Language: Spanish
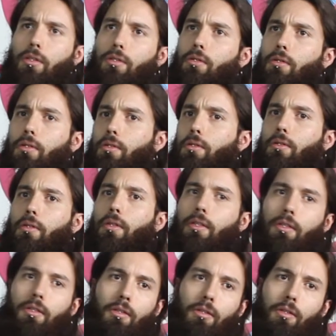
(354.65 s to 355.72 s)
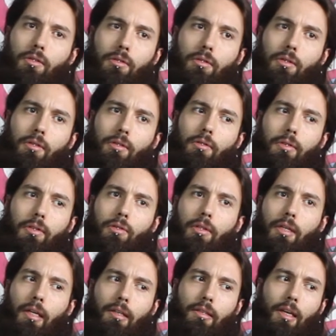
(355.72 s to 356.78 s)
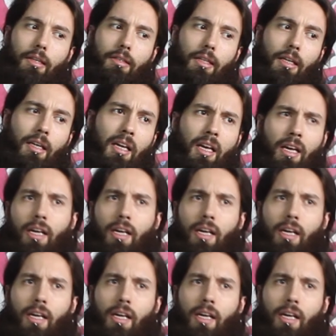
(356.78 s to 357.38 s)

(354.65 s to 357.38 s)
eso, tiene que ser así.